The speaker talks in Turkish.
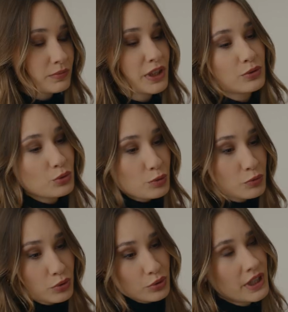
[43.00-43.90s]
Ya
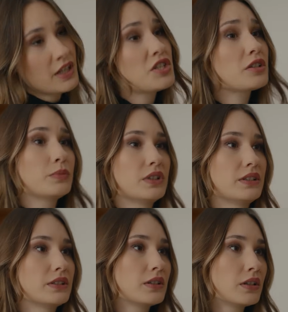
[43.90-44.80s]
durup dururken
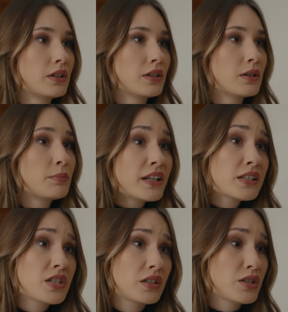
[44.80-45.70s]
çıkmadı. Ben
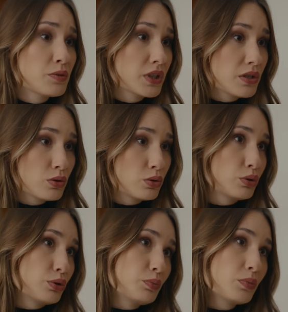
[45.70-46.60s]
de çalışmak istiyorum.